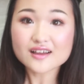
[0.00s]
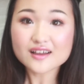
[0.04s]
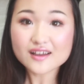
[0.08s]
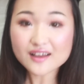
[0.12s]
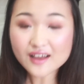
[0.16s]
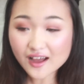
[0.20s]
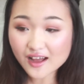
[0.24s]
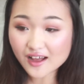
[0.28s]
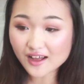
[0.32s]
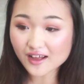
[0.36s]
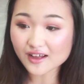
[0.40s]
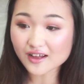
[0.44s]

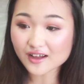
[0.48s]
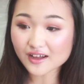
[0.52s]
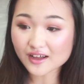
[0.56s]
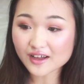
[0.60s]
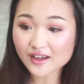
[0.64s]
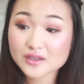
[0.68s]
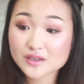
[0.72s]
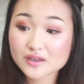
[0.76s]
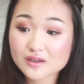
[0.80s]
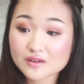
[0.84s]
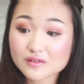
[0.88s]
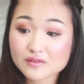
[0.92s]
が
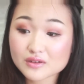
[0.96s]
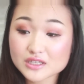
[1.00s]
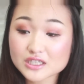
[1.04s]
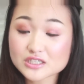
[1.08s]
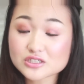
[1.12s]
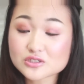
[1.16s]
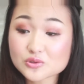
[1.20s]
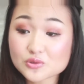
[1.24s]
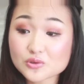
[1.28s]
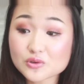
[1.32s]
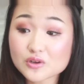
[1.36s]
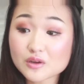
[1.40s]

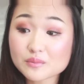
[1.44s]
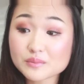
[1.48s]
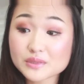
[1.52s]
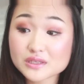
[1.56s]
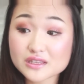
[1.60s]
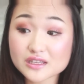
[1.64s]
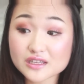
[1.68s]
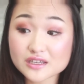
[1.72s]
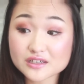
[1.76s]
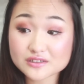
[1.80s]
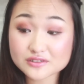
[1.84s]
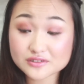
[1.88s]
私の動画見
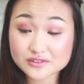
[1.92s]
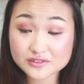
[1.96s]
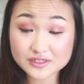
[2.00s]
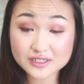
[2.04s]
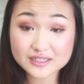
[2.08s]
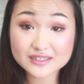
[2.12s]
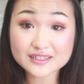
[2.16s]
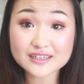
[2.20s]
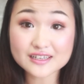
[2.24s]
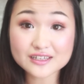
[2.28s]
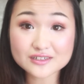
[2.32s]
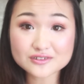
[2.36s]
てく
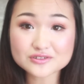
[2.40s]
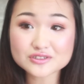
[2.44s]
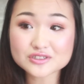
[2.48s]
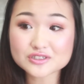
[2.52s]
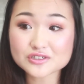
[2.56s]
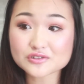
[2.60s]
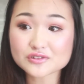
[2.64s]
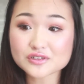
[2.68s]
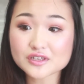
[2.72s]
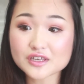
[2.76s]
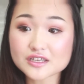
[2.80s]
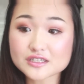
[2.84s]
れているっ
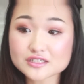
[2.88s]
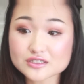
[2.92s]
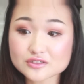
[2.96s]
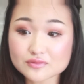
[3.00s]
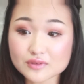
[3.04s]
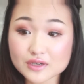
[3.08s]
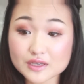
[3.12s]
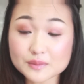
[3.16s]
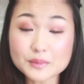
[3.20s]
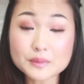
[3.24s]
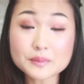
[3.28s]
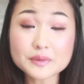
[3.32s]
ていうケース
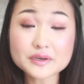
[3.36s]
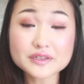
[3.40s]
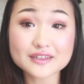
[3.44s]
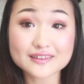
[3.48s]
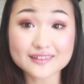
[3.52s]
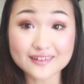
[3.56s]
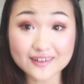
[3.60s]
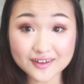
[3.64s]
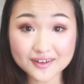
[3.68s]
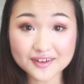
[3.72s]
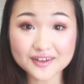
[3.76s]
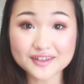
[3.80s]
は今まで
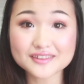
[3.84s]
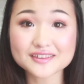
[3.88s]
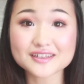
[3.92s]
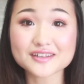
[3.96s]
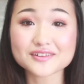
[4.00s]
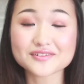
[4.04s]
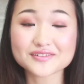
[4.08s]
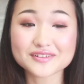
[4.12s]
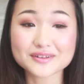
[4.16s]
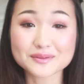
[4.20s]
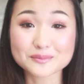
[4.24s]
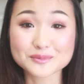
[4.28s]
なかった
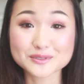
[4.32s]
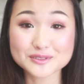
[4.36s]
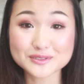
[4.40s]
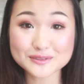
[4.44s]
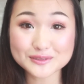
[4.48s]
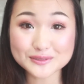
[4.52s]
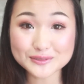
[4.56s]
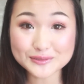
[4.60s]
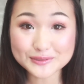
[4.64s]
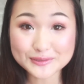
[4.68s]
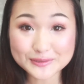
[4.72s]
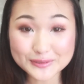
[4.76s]
のでもう
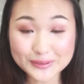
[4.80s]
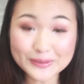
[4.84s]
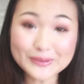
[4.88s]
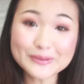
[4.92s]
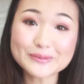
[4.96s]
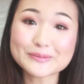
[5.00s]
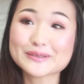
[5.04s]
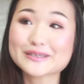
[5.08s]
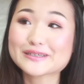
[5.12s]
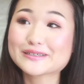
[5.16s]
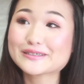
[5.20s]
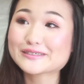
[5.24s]
すっご
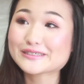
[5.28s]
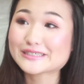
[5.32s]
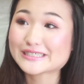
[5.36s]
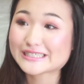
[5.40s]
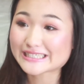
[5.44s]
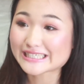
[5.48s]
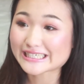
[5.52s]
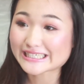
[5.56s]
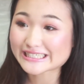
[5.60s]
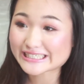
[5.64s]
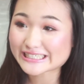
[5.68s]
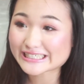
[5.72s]
いびっくりし
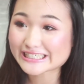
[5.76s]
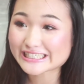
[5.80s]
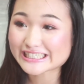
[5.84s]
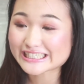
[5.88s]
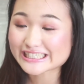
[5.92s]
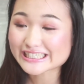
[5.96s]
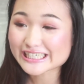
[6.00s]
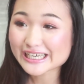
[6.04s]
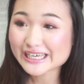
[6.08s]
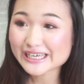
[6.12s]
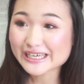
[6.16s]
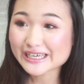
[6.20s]
た
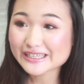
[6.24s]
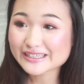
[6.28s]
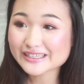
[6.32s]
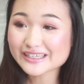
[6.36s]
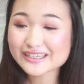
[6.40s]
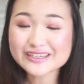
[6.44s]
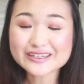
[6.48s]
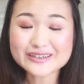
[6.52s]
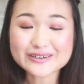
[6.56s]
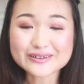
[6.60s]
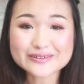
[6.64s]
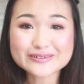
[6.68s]
し
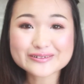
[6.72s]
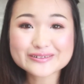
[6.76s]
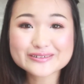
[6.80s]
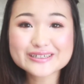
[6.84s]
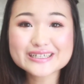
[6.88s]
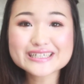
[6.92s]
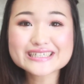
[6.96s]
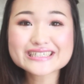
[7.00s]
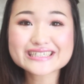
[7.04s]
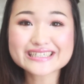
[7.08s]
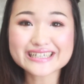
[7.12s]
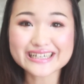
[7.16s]
なんか
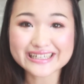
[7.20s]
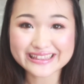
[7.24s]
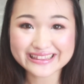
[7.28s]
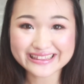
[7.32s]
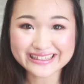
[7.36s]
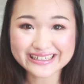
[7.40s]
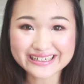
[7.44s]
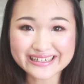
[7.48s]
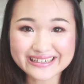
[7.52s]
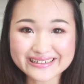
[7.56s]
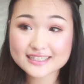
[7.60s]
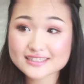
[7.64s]
嬉しかっ
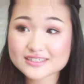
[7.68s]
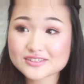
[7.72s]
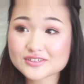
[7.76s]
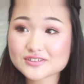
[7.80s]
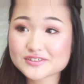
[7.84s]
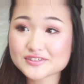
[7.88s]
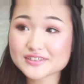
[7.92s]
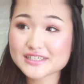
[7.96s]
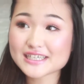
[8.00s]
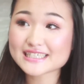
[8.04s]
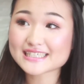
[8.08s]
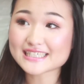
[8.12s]
たそ
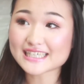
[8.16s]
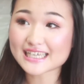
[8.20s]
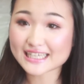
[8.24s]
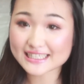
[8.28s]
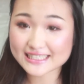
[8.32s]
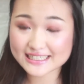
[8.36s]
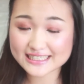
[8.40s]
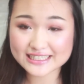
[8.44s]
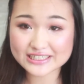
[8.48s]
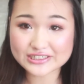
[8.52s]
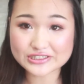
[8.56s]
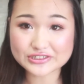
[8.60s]
のお姉さ
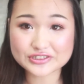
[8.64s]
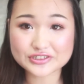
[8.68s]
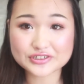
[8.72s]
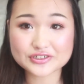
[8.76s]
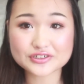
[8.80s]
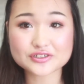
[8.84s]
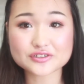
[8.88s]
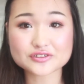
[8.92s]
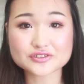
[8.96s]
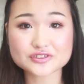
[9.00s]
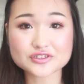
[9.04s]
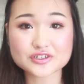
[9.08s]
んにちょっとい
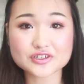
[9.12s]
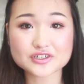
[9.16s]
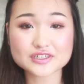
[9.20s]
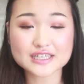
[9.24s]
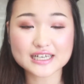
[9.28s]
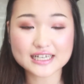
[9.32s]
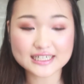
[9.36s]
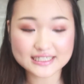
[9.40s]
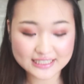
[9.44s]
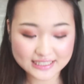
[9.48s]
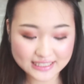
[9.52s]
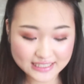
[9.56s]
ろいろ相
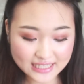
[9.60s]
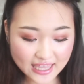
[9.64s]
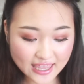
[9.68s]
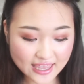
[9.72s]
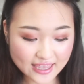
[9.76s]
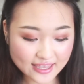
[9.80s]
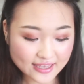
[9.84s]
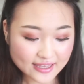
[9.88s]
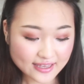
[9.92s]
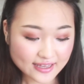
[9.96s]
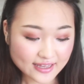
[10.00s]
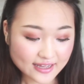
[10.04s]
談し
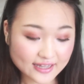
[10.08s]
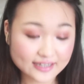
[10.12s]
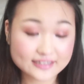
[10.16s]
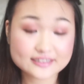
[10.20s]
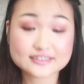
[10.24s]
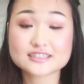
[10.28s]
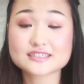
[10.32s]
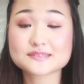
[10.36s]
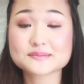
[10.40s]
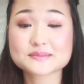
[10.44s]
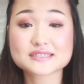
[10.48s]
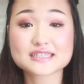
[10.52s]
て
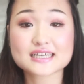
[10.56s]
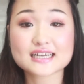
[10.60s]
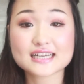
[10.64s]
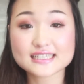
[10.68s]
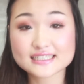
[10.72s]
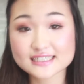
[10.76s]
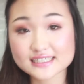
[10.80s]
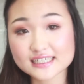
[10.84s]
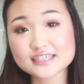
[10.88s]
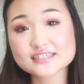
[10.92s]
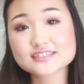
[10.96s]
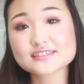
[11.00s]
アイクリーム探
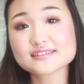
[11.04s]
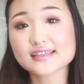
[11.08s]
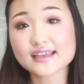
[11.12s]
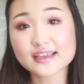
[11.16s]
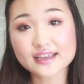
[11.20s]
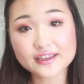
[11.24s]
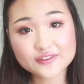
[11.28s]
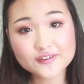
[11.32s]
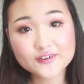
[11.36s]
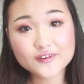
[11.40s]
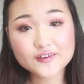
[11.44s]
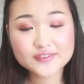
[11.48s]
しているんだ
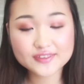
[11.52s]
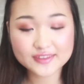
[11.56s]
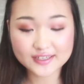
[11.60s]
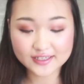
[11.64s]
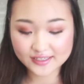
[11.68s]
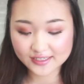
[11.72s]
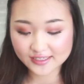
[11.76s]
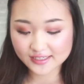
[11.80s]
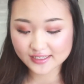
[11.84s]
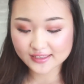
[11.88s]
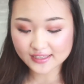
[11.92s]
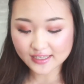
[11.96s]
けどって
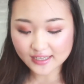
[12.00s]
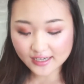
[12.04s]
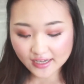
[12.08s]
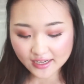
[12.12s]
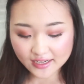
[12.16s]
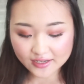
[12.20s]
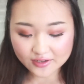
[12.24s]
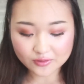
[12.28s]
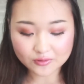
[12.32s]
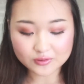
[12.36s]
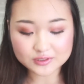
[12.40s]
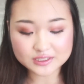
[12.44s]
聞いた
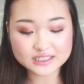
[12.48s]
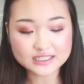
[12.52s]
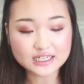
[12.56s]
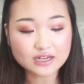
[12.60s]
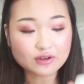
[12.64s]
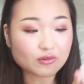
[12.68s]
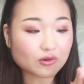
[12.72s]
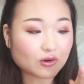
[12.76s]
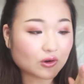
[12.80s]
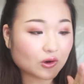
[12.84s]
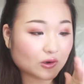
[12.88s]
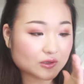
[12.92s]
らこち
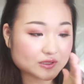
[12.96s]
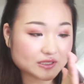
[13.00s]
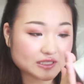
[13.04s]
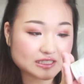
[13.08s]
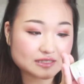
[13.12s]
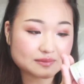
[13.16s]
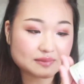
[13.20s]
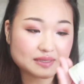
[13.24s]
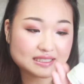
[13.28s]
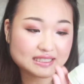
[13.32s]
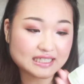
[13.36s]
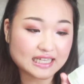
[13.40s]
らをおす
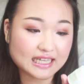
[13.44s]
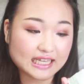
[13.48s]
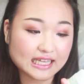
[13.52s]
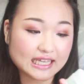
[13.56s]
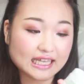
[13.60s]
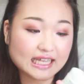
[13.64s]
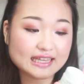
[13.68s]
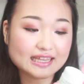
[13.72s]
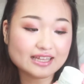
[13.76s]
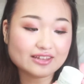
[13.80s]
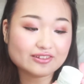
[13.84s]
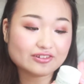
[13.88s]
すめしていた
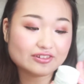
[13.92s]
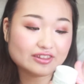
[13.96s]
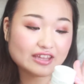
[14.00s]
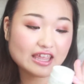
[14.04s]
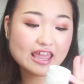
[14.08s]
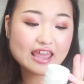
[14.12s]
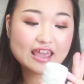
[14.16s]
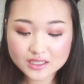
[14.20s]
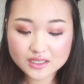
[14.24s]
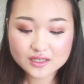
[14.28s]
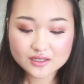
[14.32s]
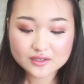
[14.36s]
だいたの
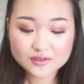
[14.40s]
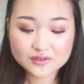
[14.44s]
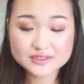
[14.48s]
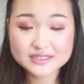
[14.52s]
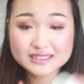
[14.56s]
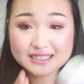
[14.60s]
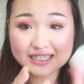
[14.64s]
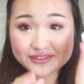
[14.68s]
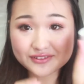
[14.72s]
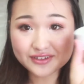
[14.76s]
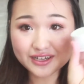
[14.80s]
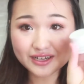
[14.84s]
でこ
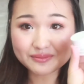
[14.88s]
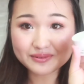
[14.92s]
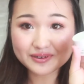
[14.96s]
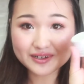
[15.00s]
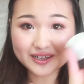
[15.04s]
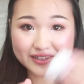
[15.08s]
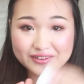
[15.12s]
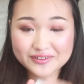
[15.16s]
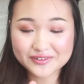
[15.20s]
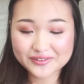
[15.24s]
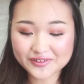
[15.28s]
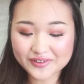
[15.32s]
ちらの
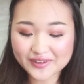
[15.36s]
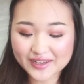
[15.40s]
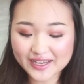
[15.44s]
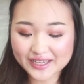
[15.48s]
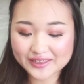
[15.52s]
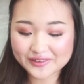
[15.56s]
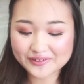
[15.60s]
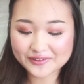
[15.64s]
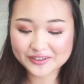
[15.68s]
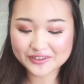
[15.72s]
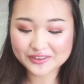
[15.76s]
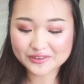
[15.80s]
アボカドの
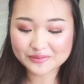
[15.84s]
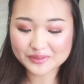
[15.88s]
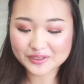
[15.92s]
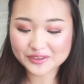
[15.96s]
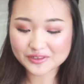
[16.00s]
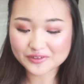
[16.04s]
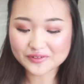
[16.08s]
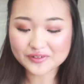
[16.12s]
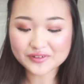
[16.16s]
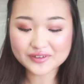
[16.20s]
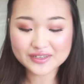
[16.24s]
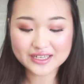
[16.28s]

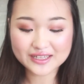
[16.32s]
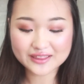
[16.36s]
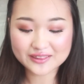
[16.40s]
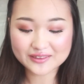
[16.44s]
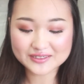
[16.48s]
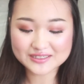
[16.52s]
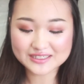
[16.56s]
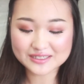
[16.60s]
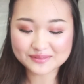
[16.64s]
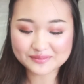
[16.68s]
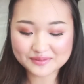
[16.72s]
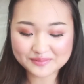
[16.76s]
アイトリートメントを
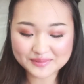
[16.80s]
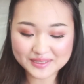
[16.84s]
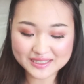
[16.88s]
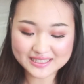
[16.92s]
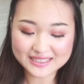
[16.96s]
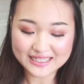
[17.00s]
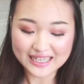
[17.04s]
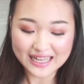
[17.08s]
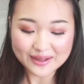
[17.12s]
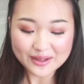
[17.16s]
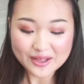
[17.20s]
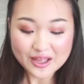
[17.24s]
ゲットしてみまし
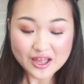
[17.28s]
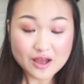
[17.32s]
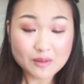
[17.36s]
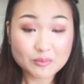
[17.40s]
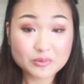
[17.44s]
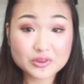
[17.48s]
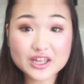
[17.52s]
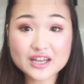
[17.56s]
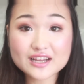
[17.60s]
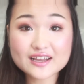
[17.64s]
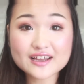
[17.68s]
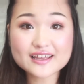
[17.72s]
た
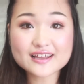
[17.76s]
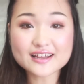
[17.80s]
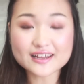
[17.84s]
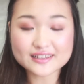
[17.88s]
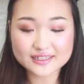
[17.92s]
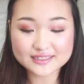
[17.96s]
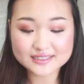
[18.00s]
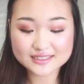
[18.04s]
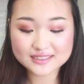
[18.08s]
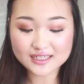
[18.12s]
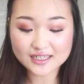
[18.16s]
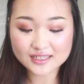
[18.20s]
何回か
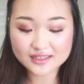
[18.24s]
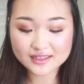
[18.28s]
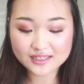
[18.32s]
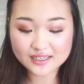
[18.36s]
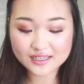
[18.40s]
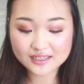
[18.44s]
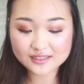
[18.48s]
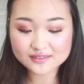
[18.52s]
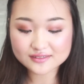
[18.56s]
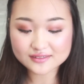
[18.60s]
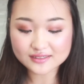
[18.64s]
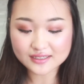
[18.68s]
ね使って
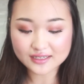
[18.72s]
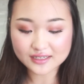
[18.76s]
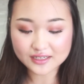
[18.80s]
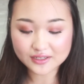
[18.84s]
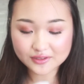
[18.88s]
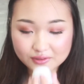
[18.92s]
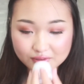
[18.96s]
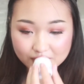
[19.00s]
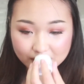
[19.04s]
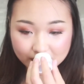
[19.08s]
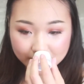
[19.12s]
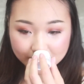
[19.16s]
いるんだけ
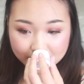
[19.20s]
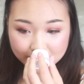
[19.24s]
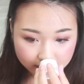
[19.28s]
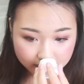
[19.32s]
ど